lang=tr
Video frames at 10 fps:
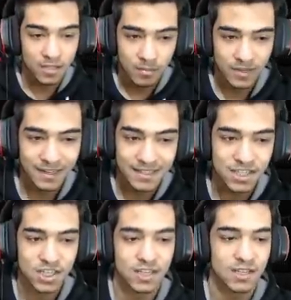platin
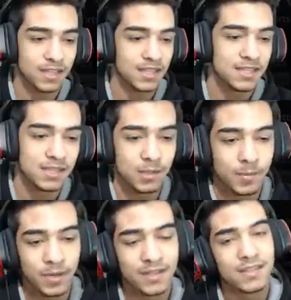Çay Tak destesi
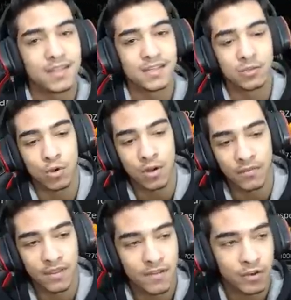Platin deste
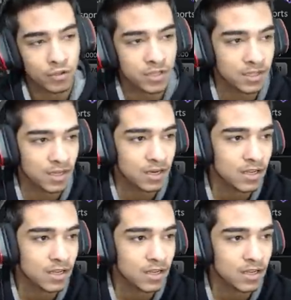oranında veriyor zaten